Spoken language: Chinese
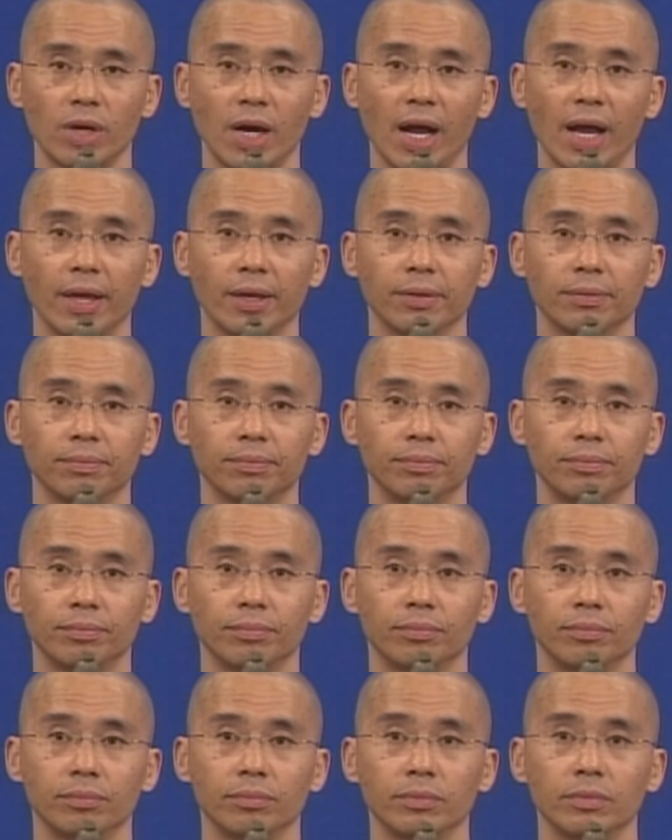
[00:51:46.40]
智慧如海；
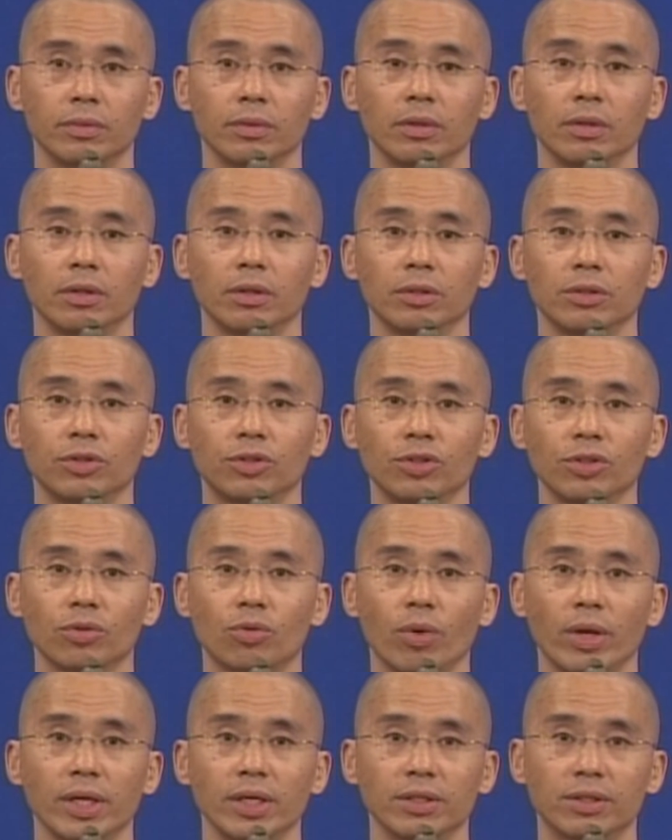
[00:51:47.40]

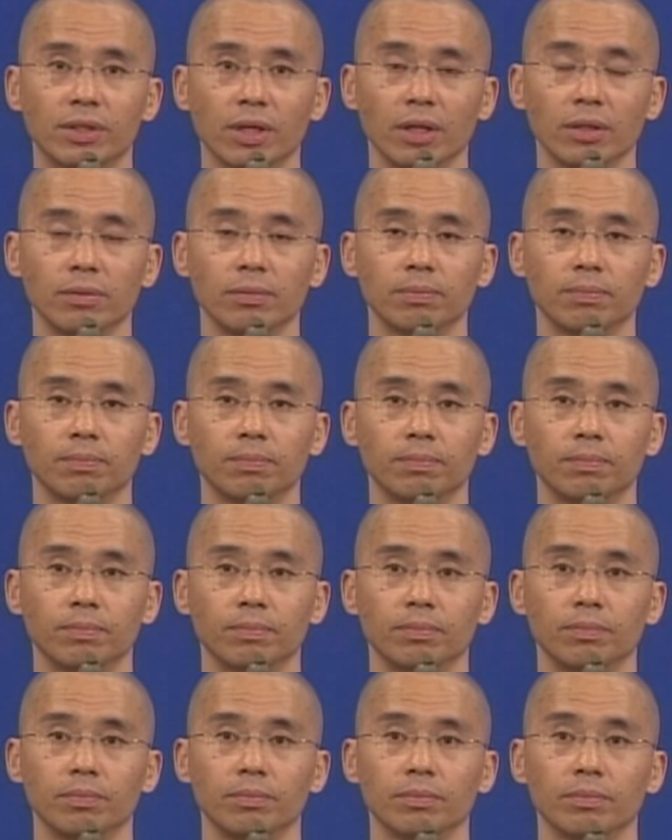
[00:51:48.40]
智归一
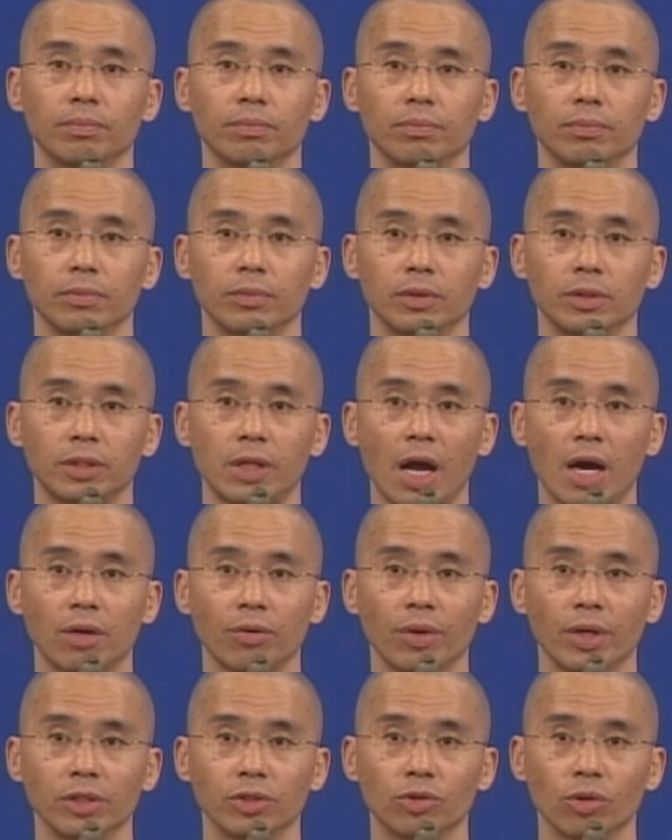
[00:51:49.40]
生，
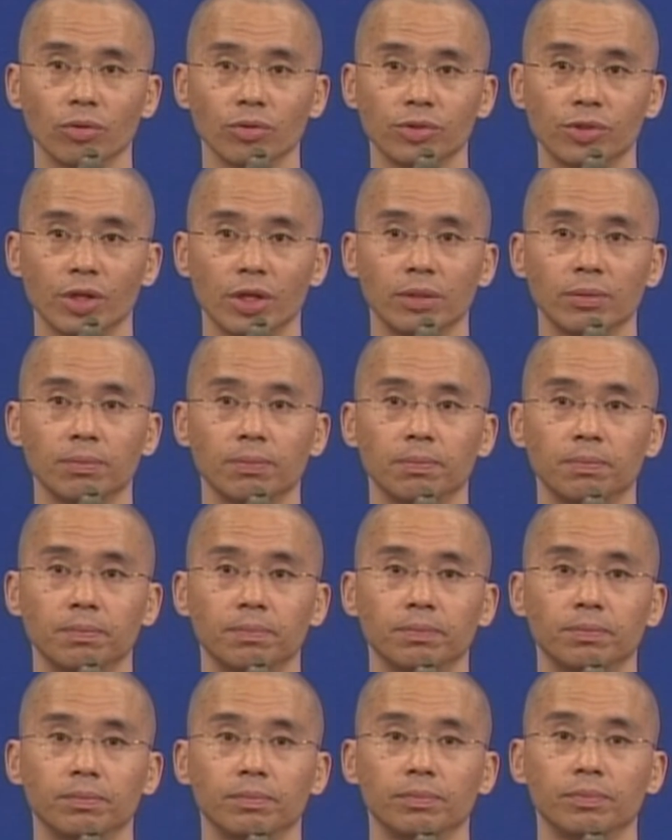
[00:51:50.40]
当愿众
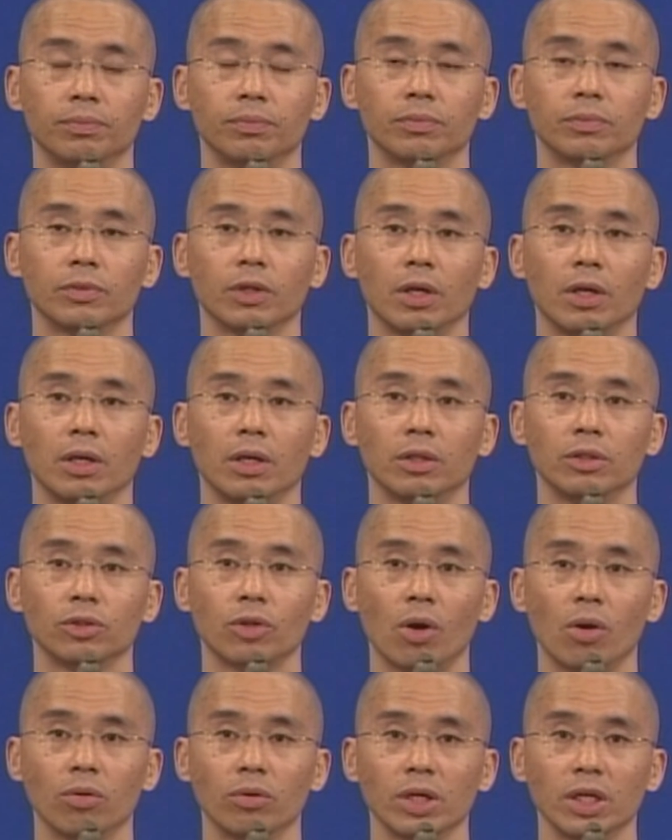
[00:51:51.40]
生
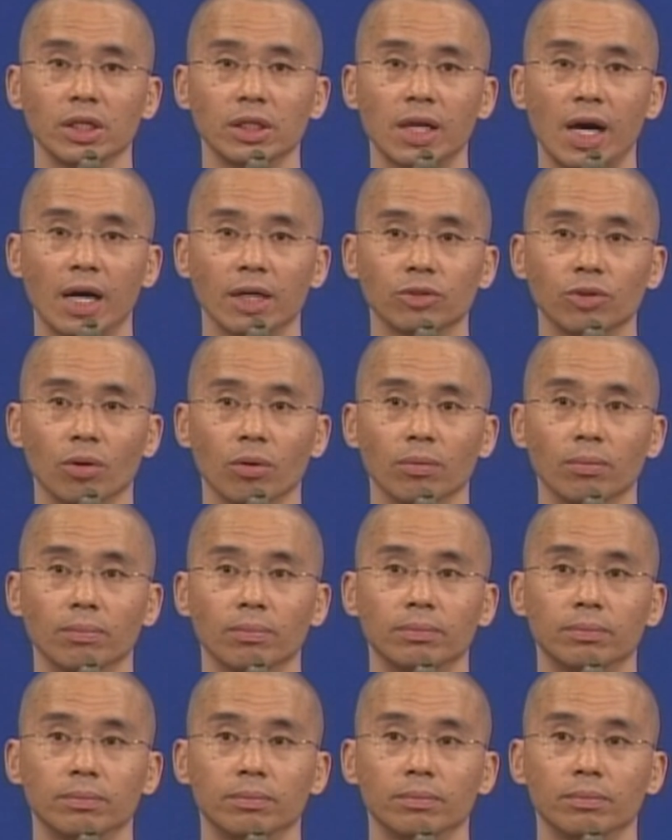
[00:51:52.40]
同理
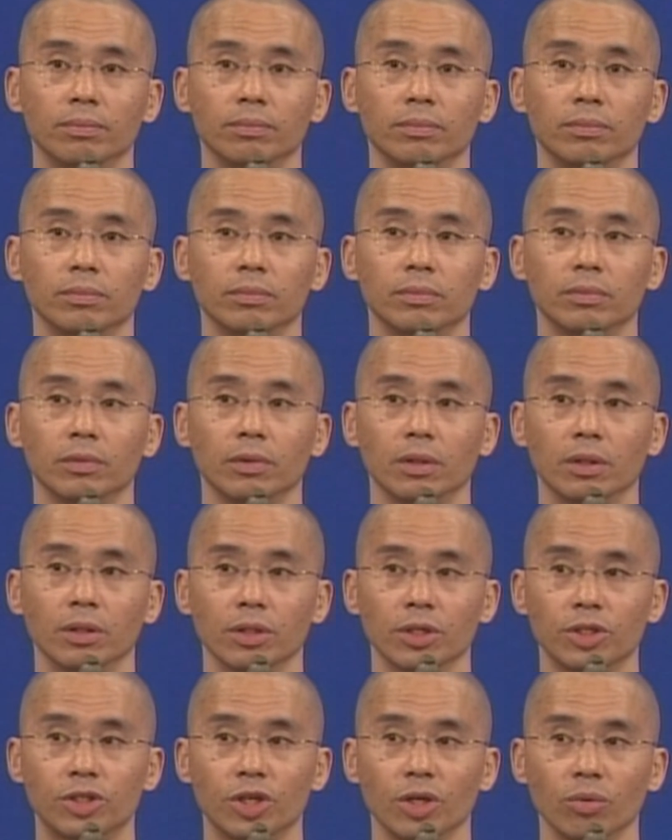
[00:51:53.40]
大众，
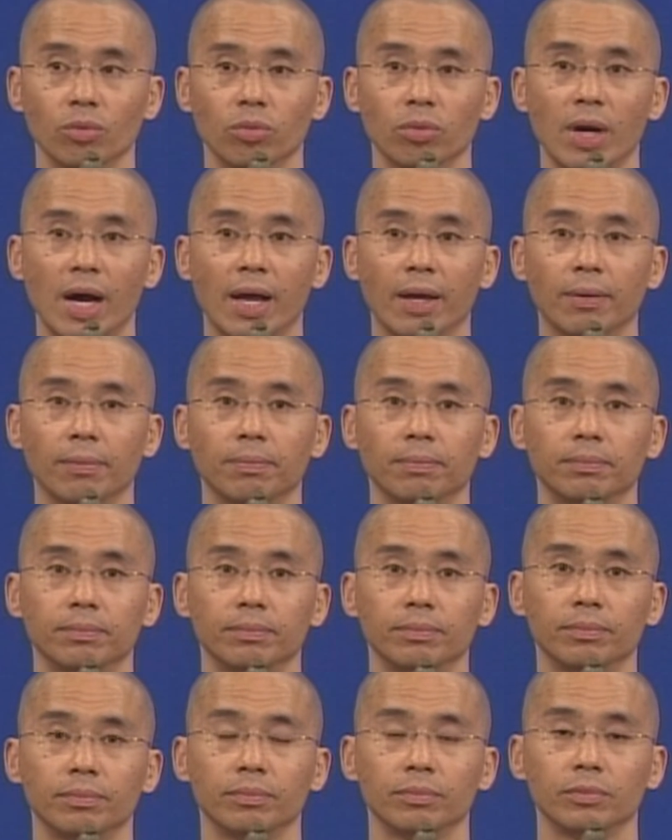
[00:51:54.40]
一切无
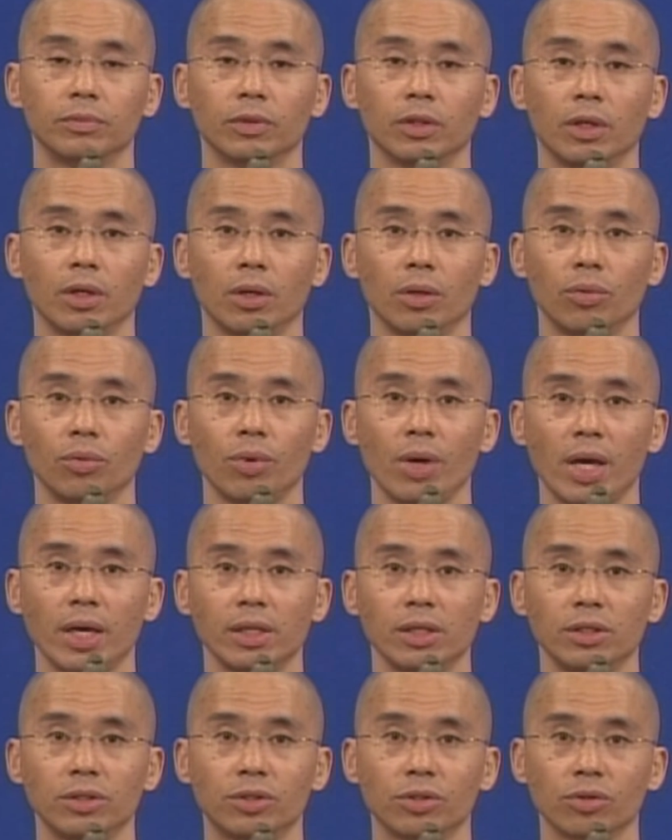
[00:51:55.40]
碍。
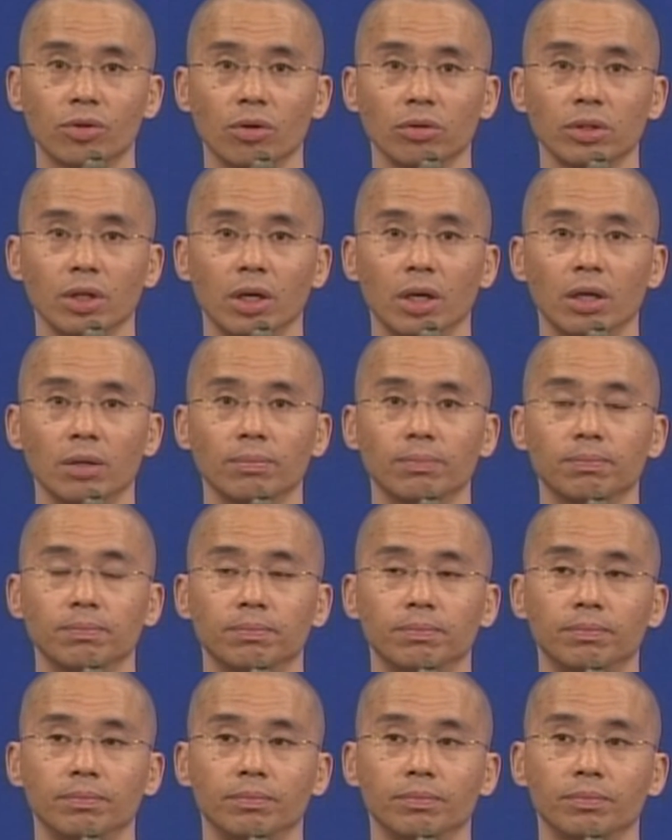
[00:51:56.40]
愿以此
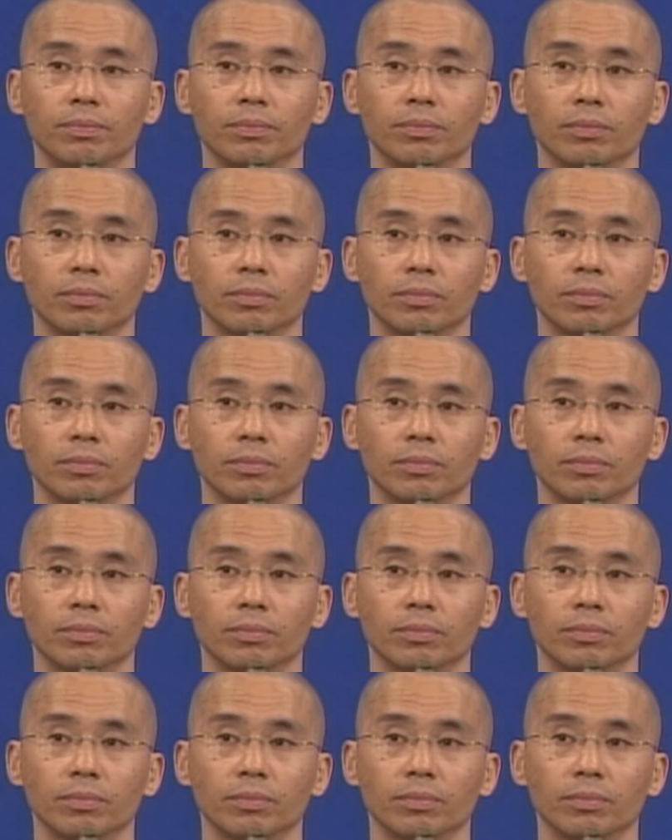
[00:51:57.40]
功德。